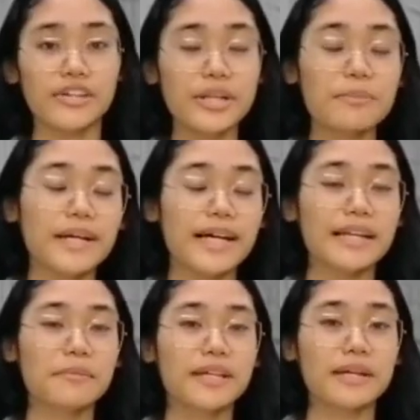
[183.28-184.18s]
Ngayong
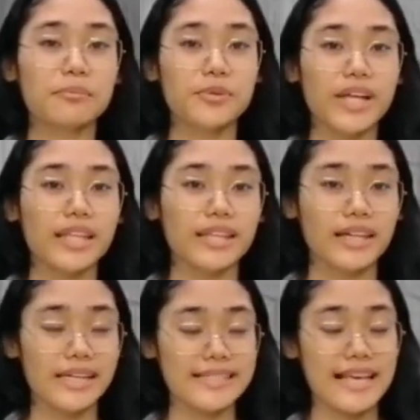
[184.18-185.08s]
napag-alaman na po
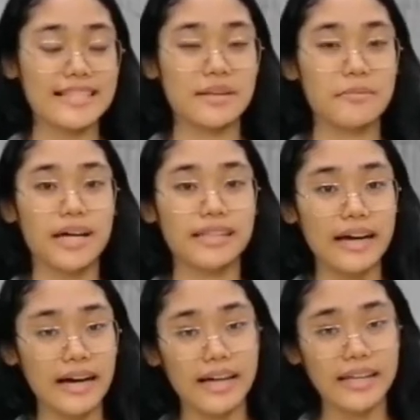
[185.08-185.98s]
natin ang isa sa mga
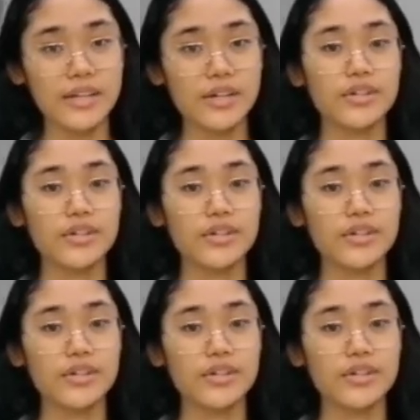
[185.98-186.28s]
daan